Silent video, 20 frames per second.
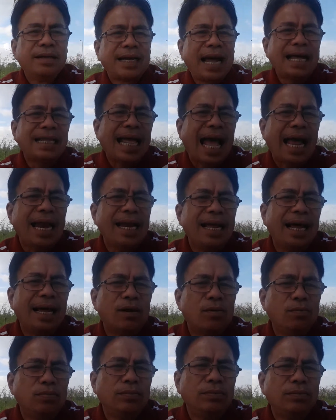thả thải là
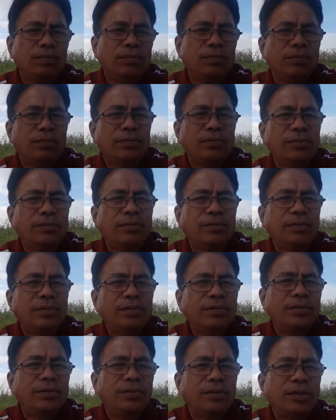cũng
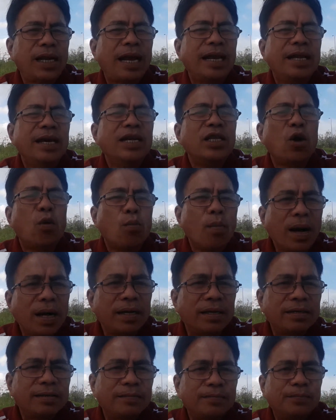trên dưới chục bức
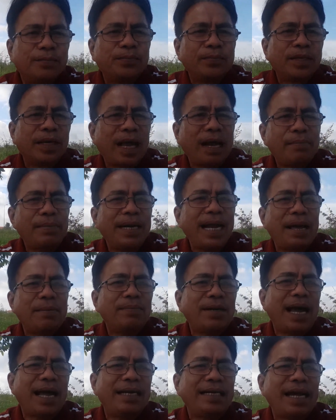anh mới
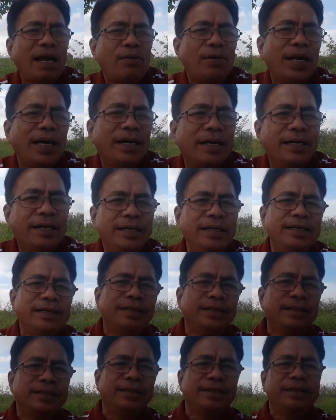đem ra anh treo ngay cửa
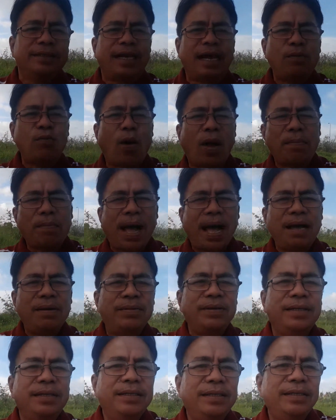để anh quảng bá
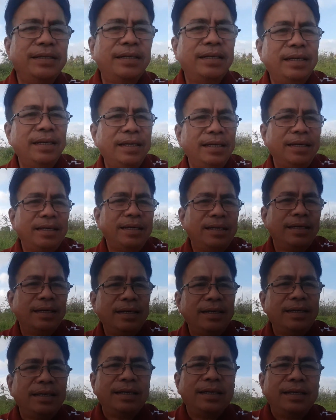mà
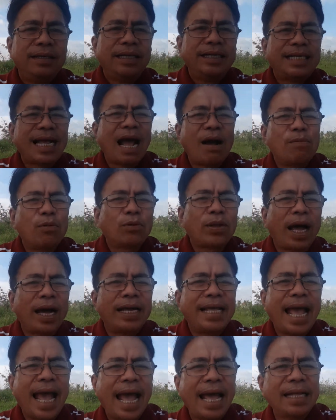thì sau một
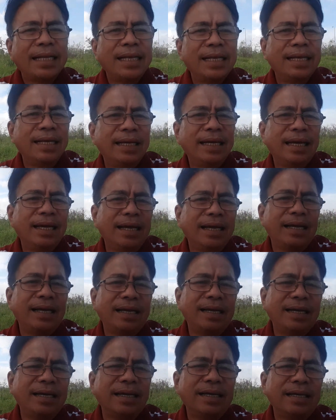thời gian thì
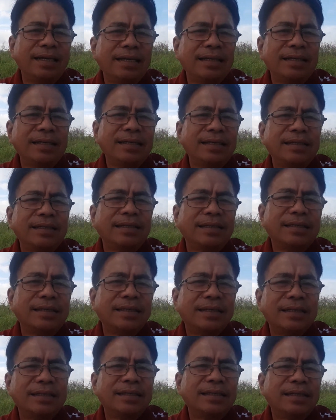à,
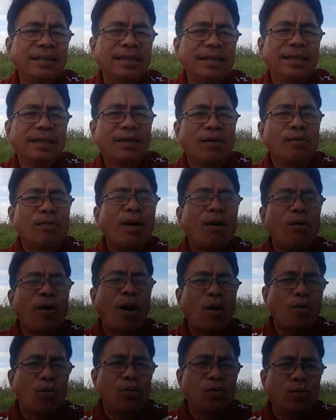cũng lâu
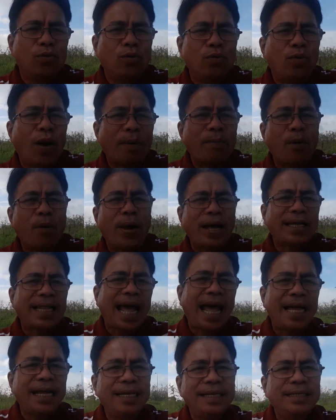lâu cũng khoảng một hai
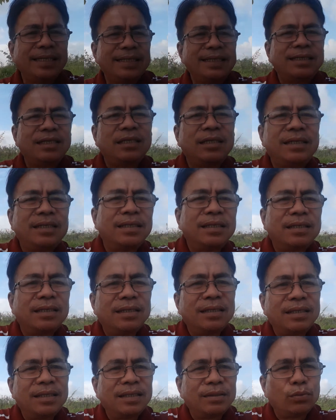tháng
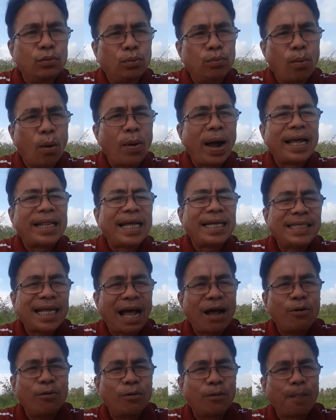một hai tháng
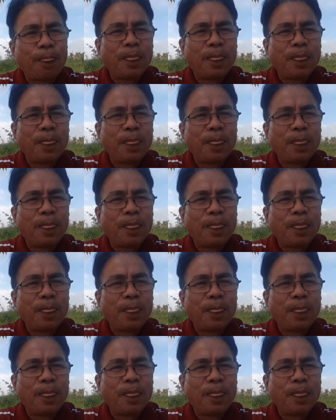sau